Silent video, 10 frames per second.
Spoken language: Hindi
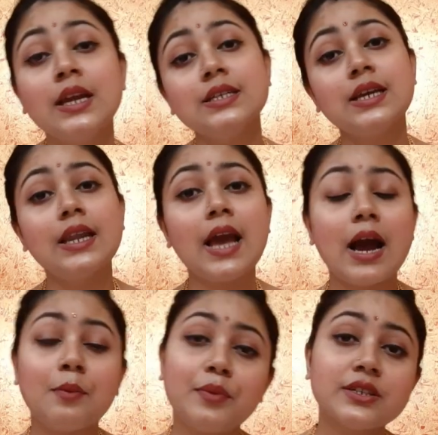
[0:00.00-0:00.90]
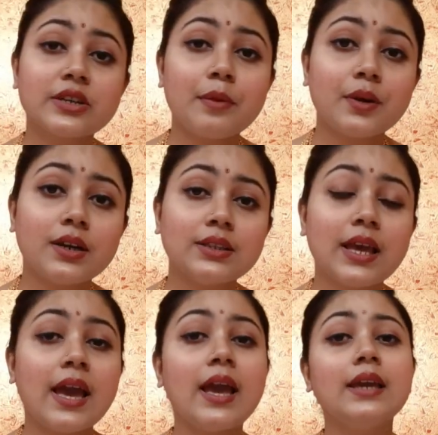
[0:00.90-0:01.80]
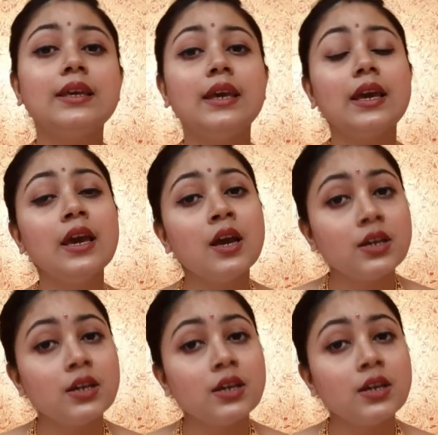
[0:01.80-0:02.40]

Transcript: इसीलिए हम प्रेस्क्राइब करते हैं कि